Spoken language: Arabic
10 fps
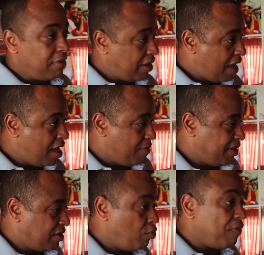
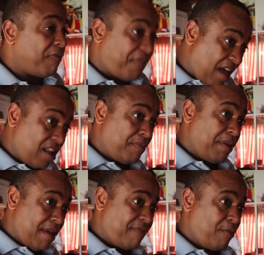الان فال
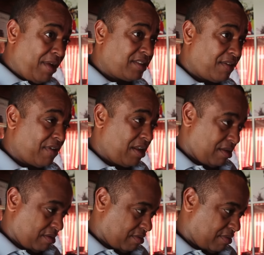بما فيهم محتفل
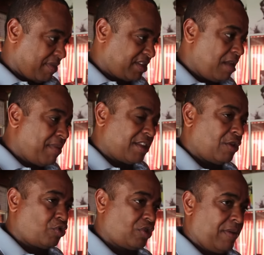مازال ما
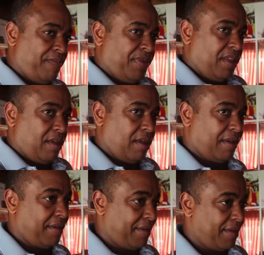خدوش
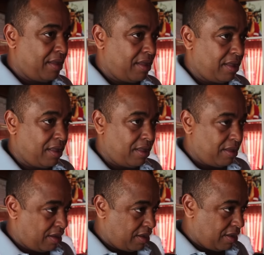
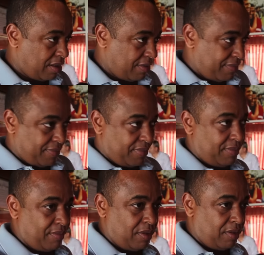آه،
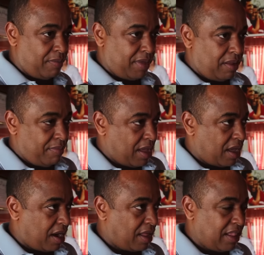
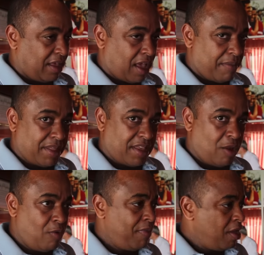مقرات الاقامه
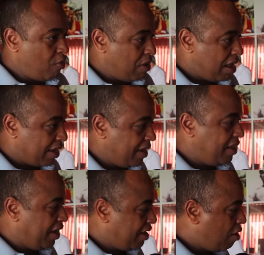ديالهم
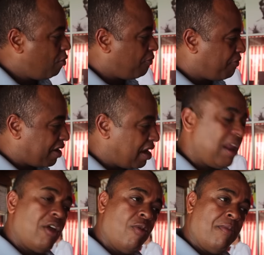ولكن حنا وفرنا
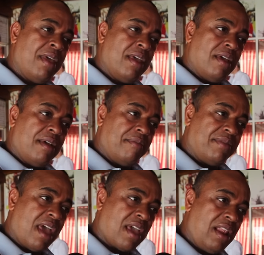لهم
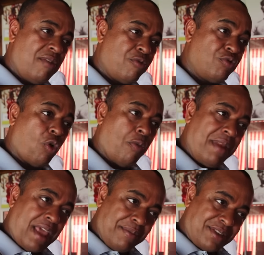داخل الفندق
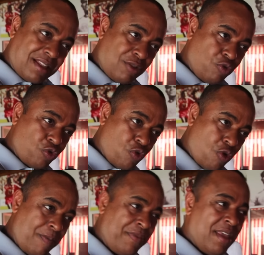من خمسه
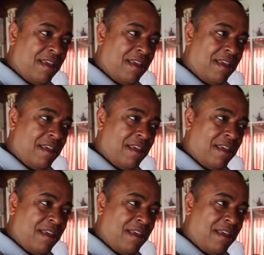نجوم